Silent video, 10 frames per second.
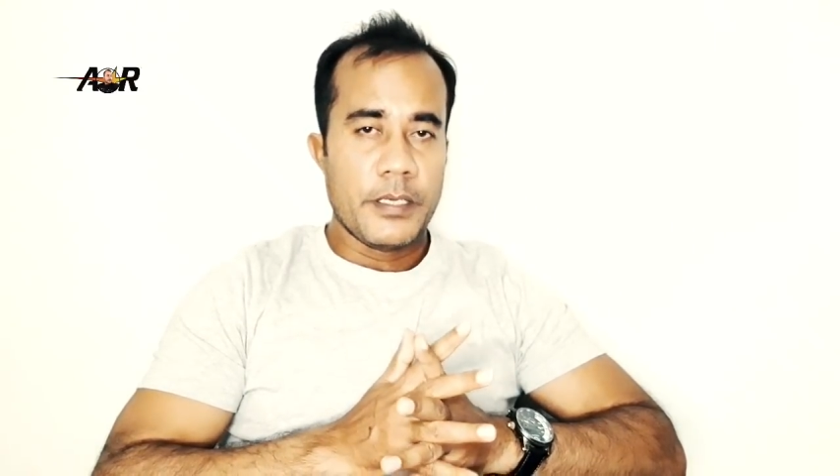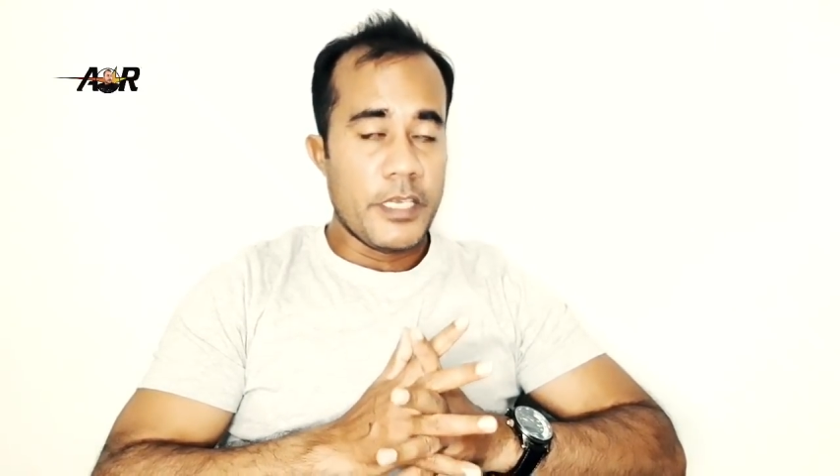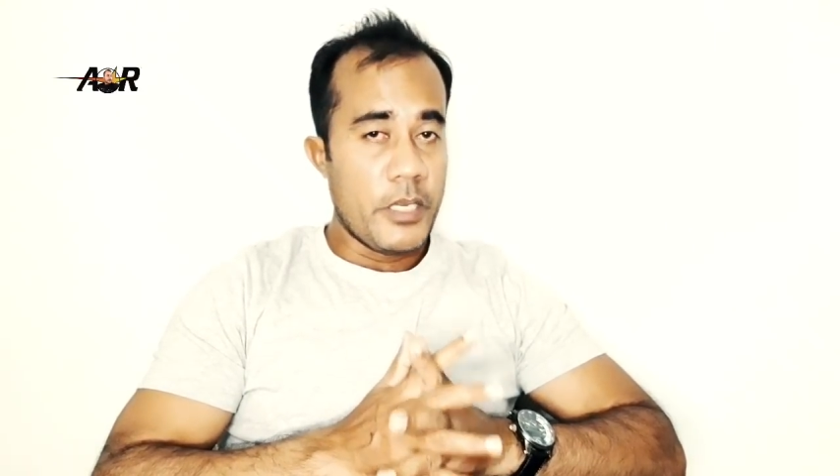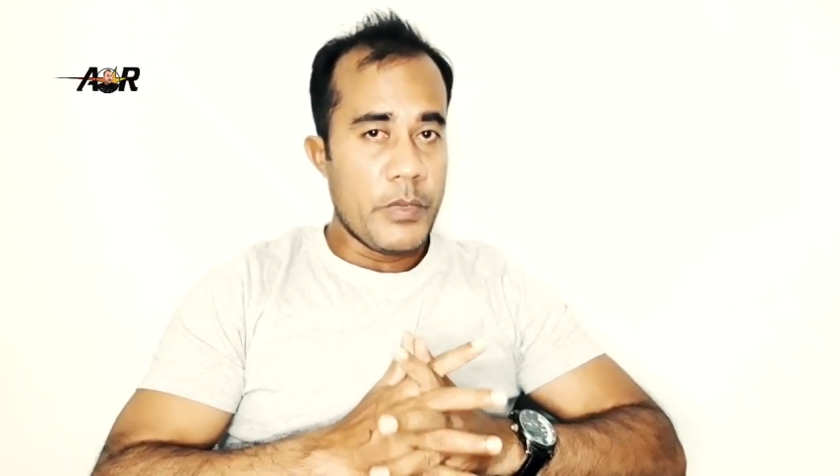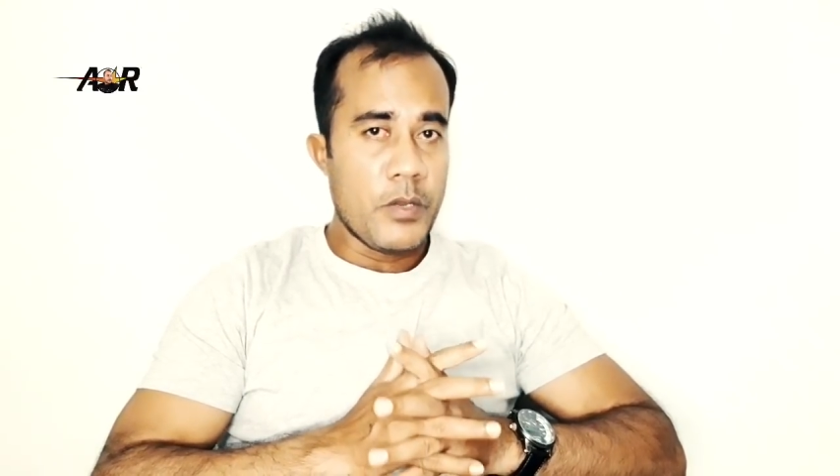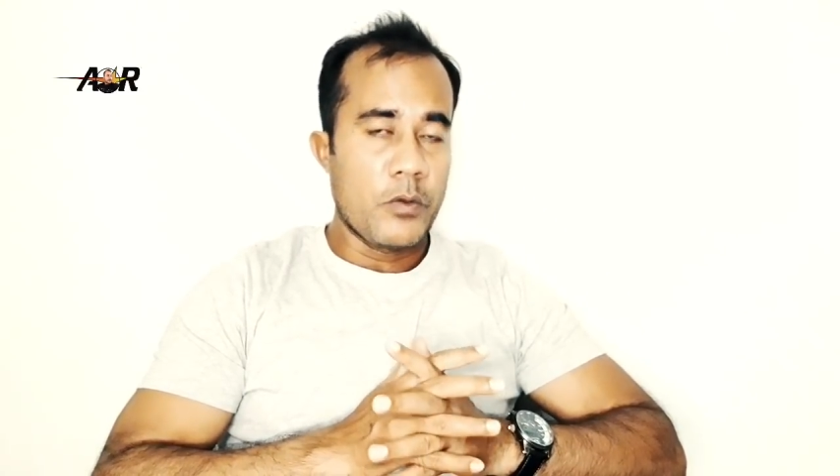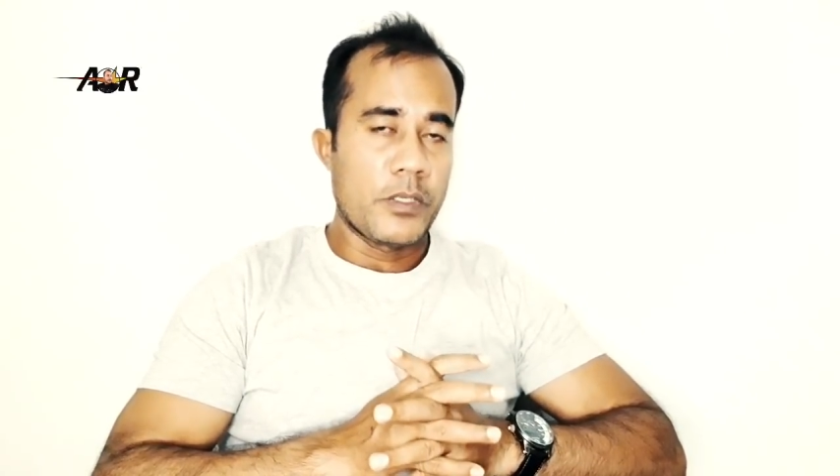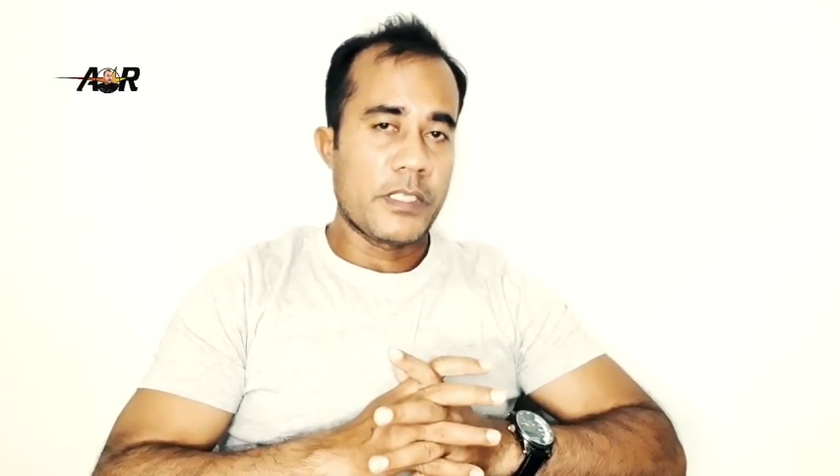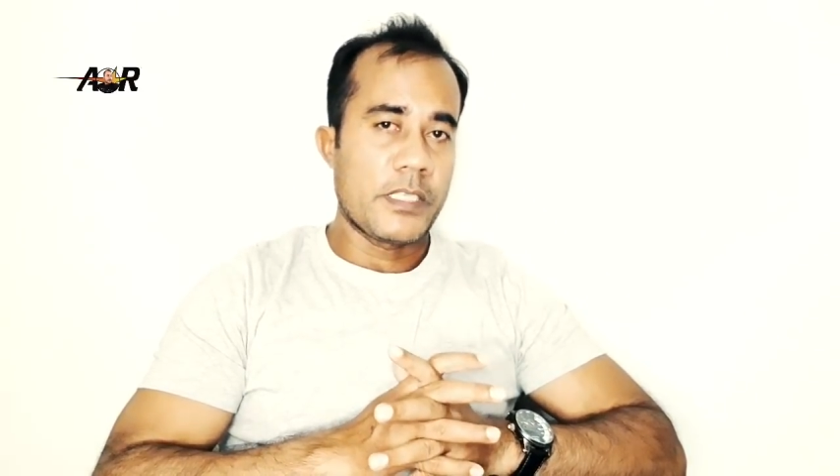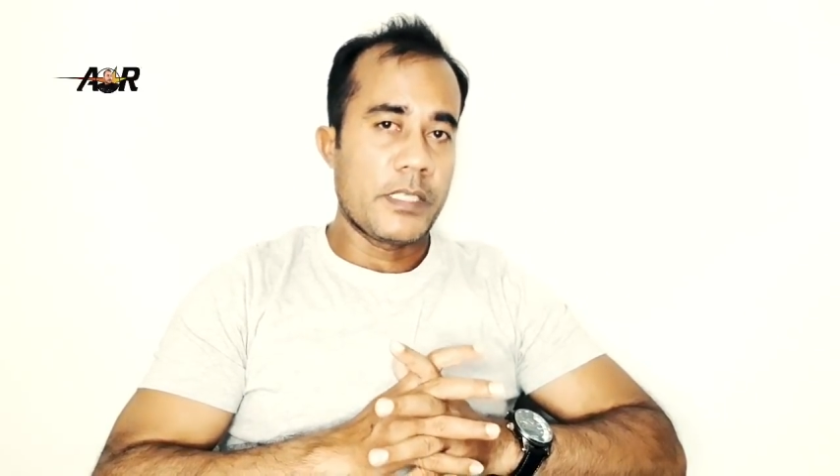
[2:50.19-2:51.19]
ডেলিভারি
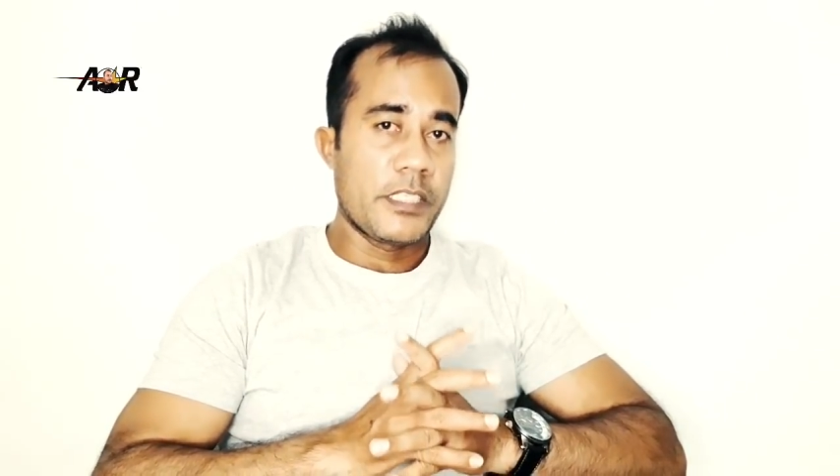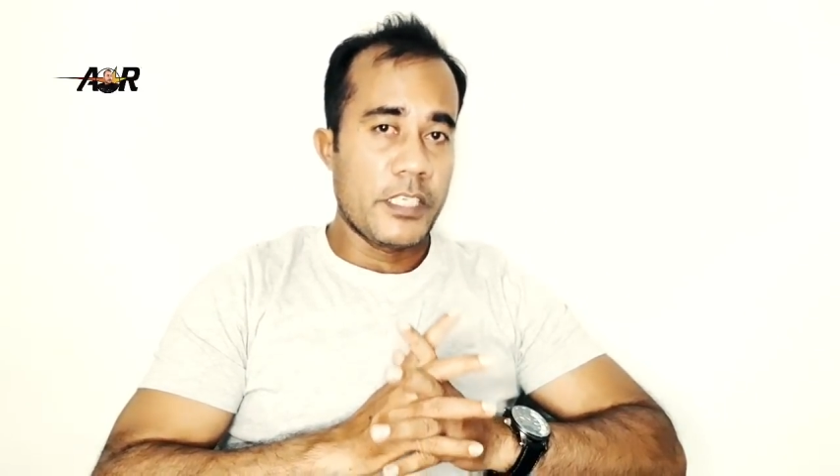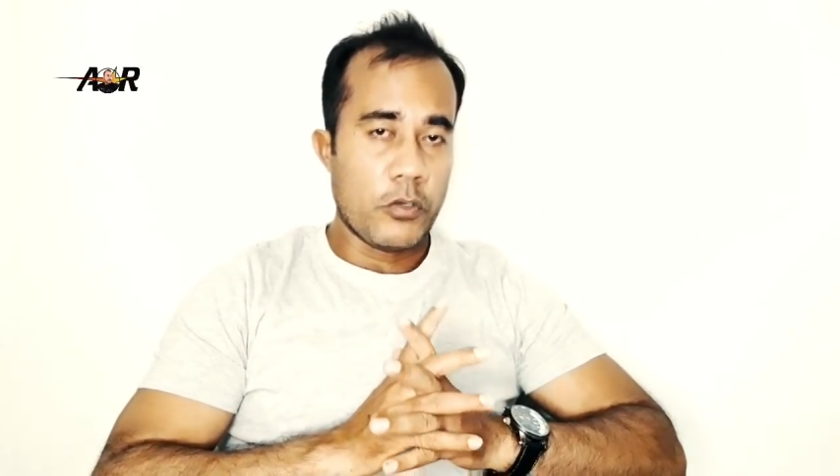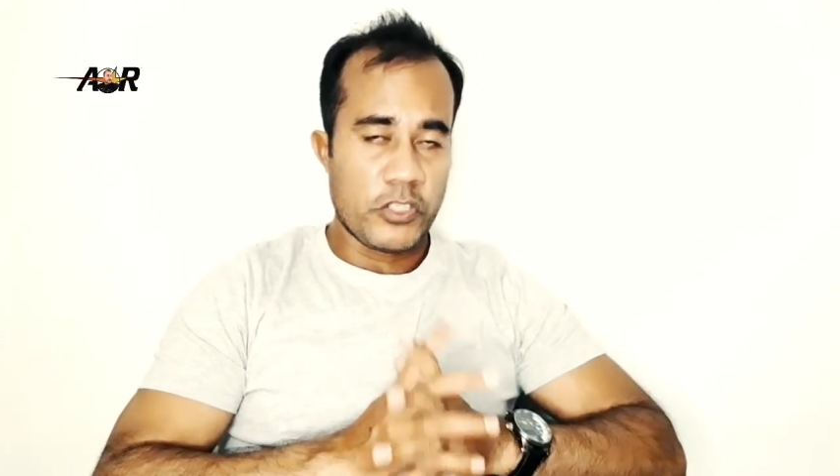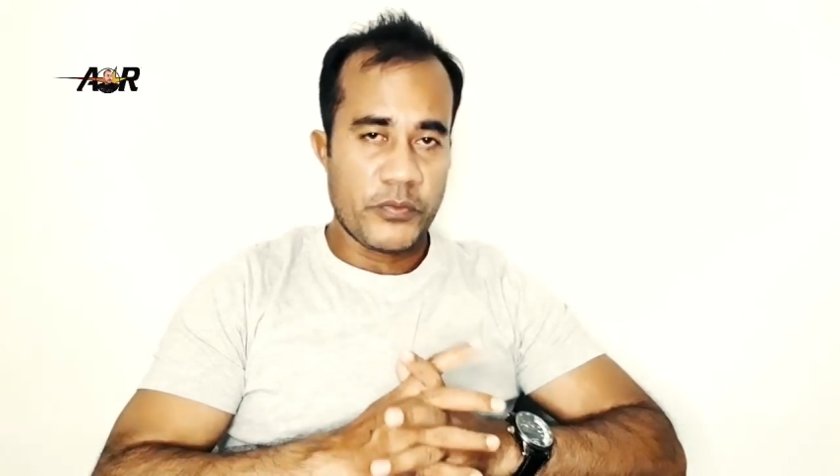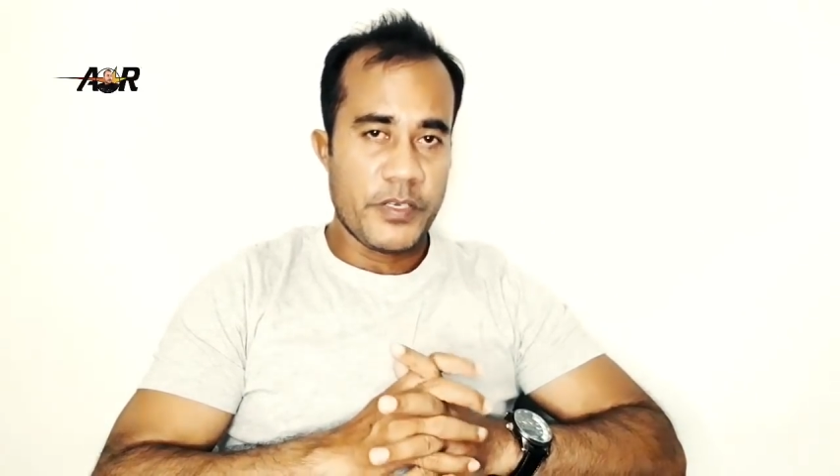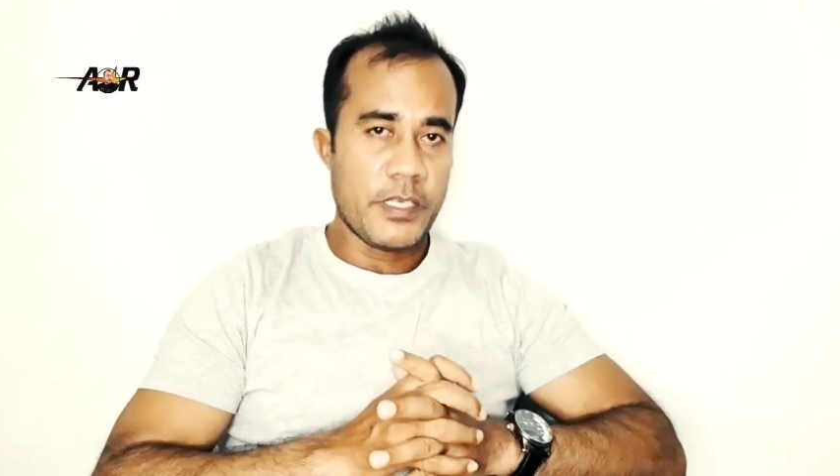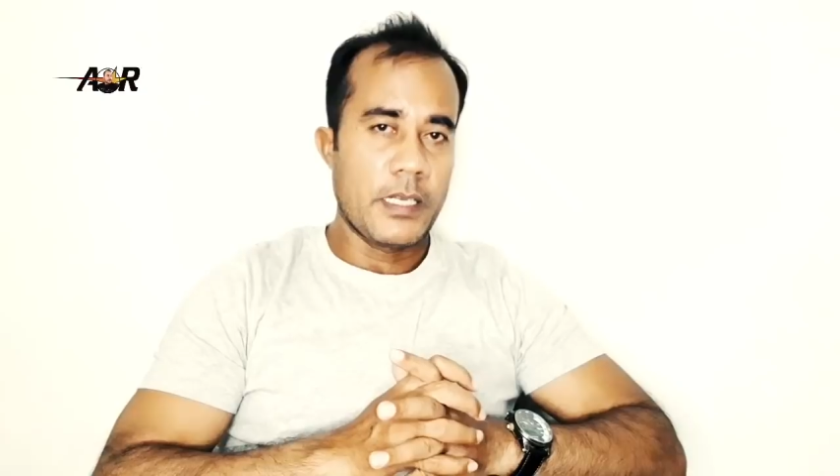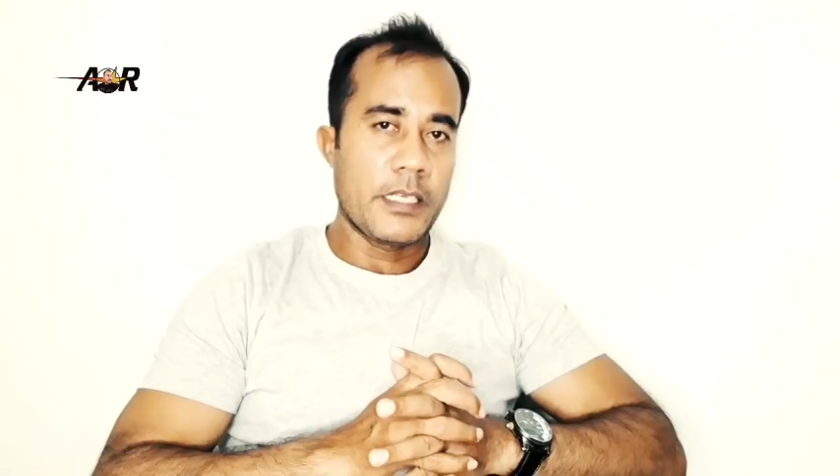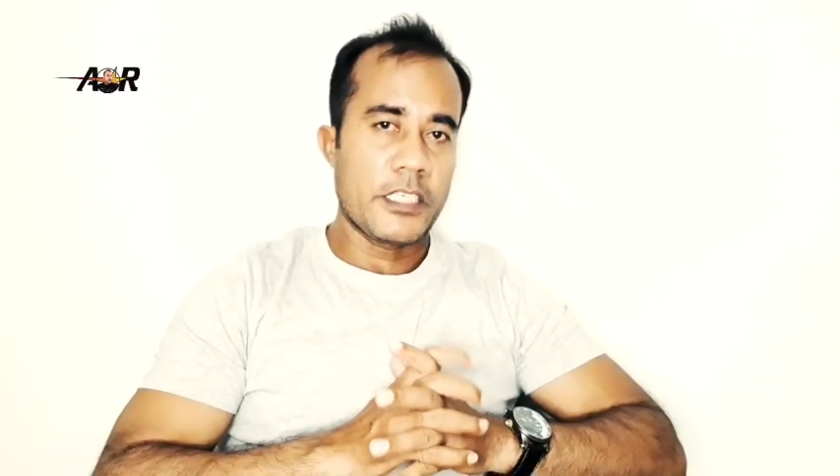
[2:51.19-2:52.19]
হয়েছে যে হসপিটালে